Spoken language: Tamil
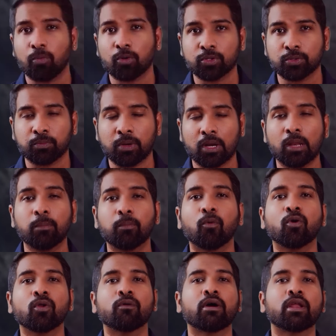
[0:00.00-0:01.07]
போகிறதுக்கு முன்னால்
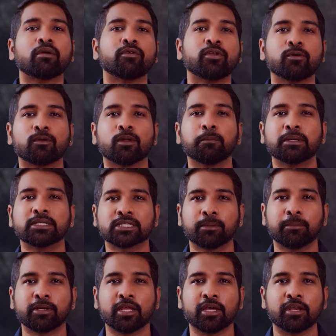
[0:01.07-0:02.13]
போன வார வீடியோட பெஸ்ட்
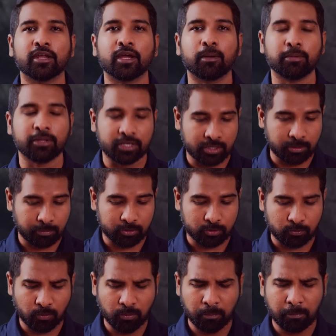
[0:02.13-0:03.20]
கமெண்ட் யார் அப்படிங்கிறதை
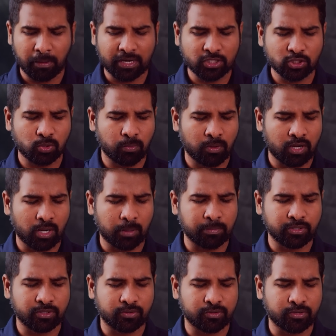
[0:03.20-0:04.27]
பார்த்துருவோம் பரத்குமார்
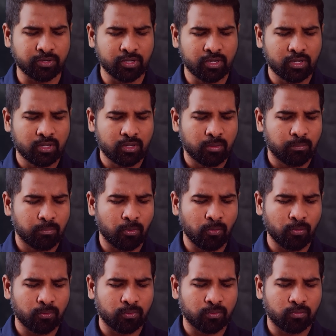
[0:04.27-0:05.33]
அப்படிங்கிற ஒரு ப்ரோ
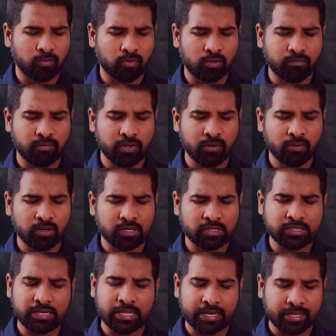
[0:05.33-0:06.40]
உங்கள்
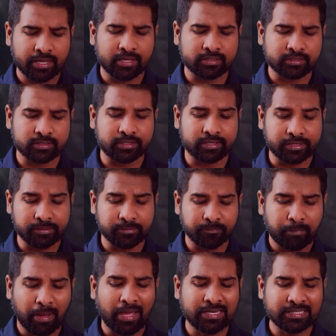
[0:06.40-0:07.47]
வீடியோவிலேருந்து நிறையா கற்றுக்குறேன்
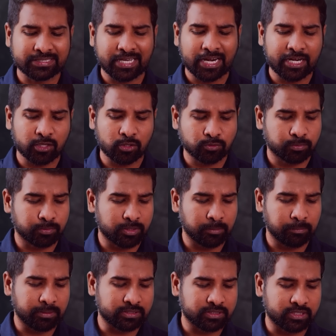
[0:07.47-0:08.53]
பாரிஸ் கேட்டகம்ஸ் பற்றி
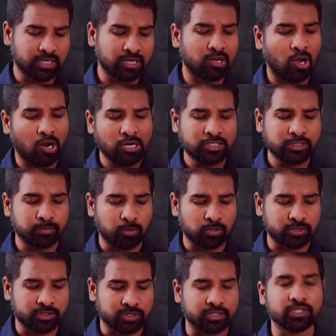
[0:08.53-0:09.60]
பேசுங்க காலேஜ்
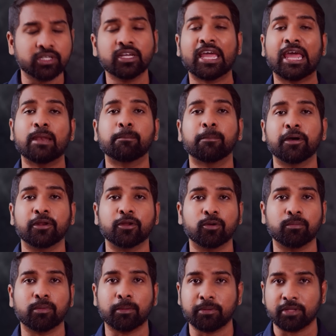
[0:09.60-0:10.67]
ப்ராஜெக்ட்டுக்கு ஹெல்ப்பாக
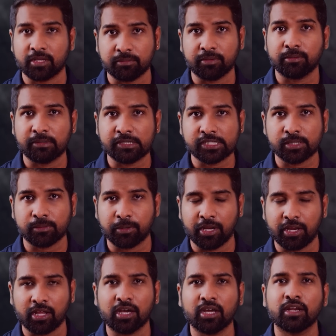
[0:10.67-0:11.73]
இருக்கும் அப்படிங்கிற மாதிரி மென்ஷன்
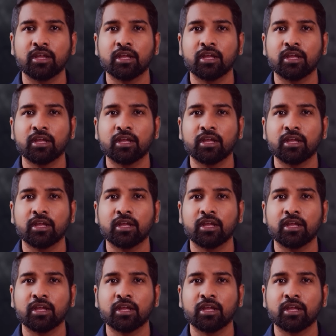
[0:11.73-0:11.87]
பண்ணியிருக்கார்